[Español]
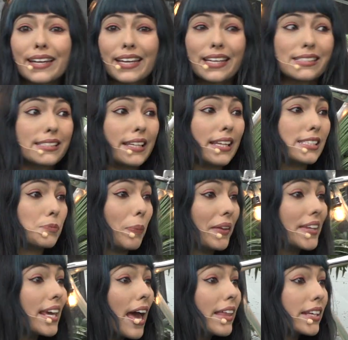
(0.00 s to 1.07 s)
que se
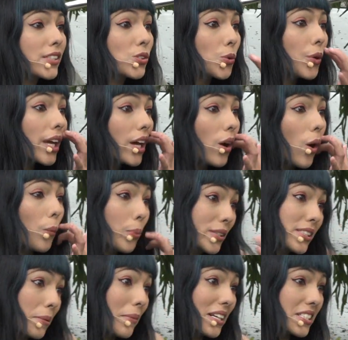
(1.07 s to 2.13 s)
despedía de su hijo, pues
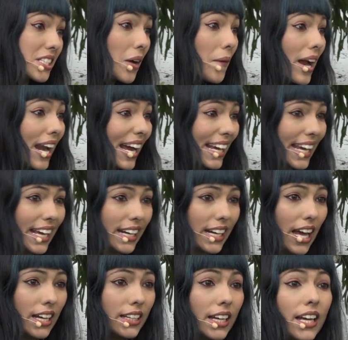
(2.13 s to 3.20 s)
se marchaba a la
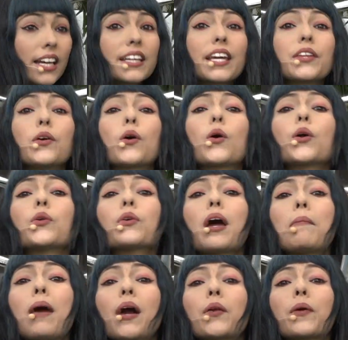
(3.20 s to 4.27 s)
guerra, quedó con una
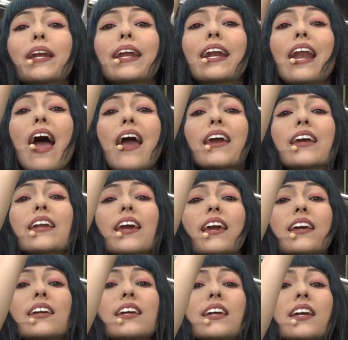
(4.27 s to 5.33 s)
mano en el
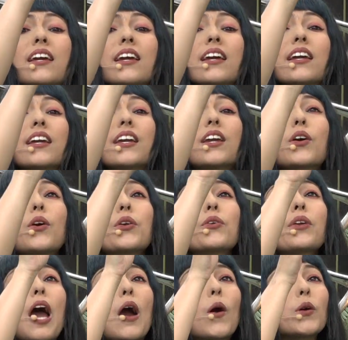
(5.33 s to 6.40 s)
aire y con
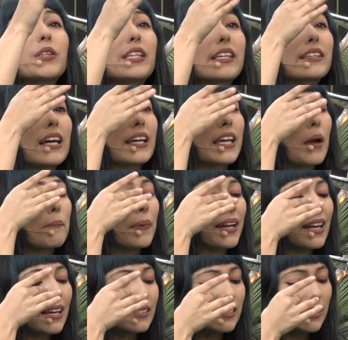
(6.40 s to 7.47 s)
una gotita que
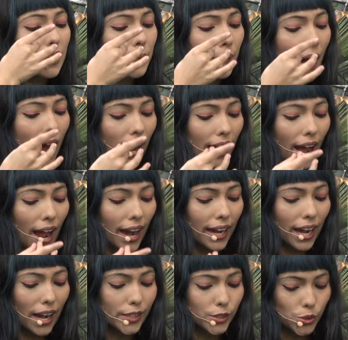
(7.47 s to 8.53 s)
apenas iba a
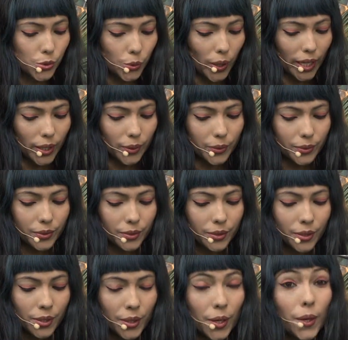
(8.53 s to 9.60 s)
caer al suelo.
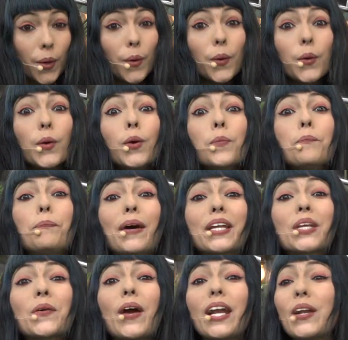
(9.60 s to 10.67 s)
Un
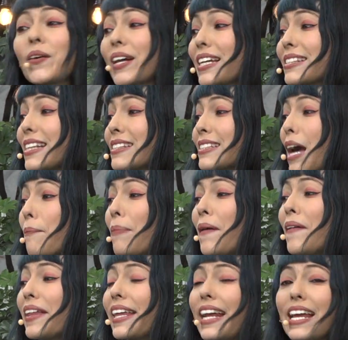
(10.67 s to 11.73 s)
pañuelo que se
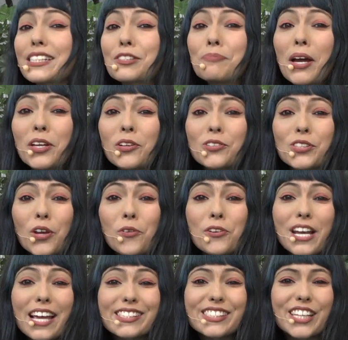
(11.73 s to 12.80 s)
escapaba de las manos de
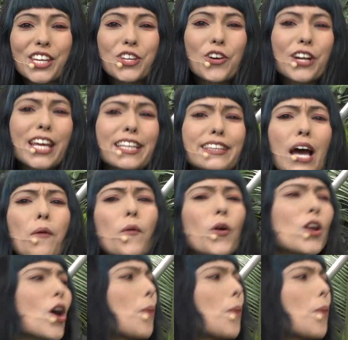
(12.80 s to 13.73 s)
una señorita voló